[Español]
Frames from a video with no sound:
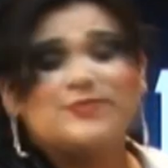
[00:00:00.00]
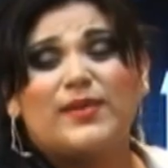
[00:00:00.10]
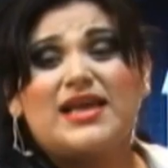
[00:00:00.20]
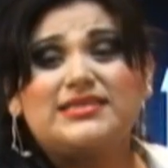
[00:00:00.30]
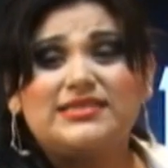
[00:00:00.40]
¿Qué
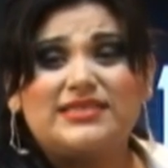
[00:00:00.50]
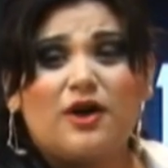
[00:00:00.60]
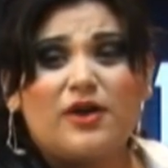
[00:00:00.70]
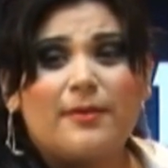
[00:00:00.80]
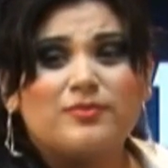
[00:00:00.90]
les parece
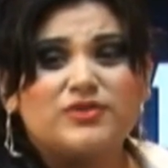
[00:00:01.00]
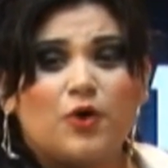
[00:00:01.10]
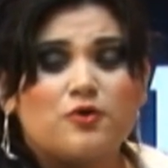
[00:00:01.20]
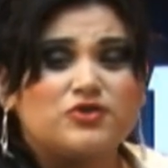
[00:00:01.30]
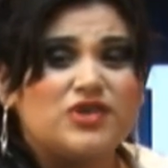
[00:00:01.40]
si ahora vamos
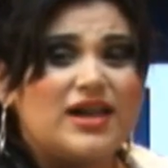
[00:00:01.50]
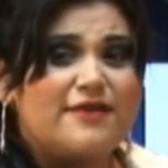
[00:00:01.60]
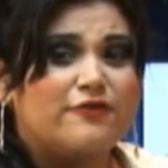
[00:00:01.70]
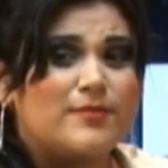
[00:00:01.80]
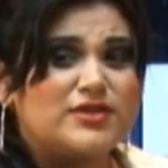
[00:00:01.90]
a conocer
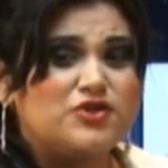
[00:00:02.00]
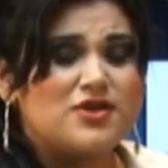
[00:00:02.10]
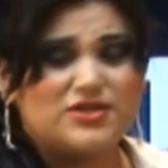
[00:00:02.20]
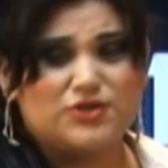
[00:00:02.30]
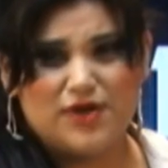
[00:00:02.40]
la
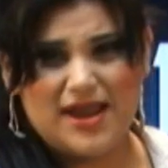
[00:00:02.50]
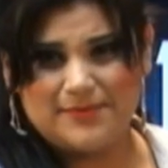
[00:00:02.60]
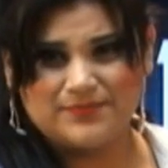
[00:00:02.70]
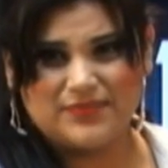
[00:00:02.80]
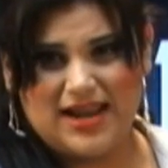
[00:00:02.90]
información
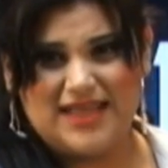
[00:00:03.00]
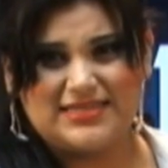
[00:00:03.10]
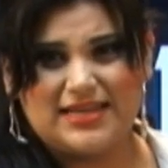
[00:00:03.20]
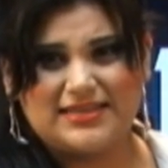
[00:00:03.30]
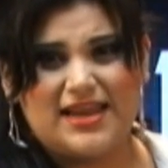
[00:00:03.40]
nacional?
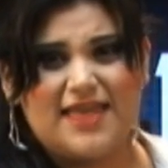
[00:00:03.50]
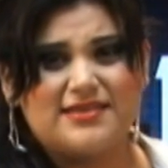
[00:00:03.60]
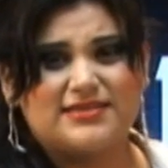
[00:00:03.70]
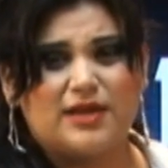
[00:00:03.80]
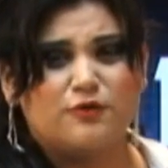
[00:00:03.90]
La
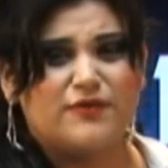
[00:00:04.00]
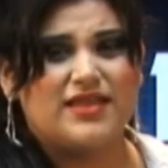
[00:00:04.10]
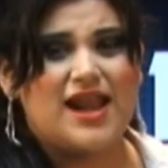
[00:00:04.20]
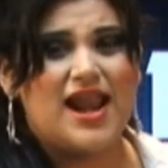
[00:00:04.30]
Secretaría de Salud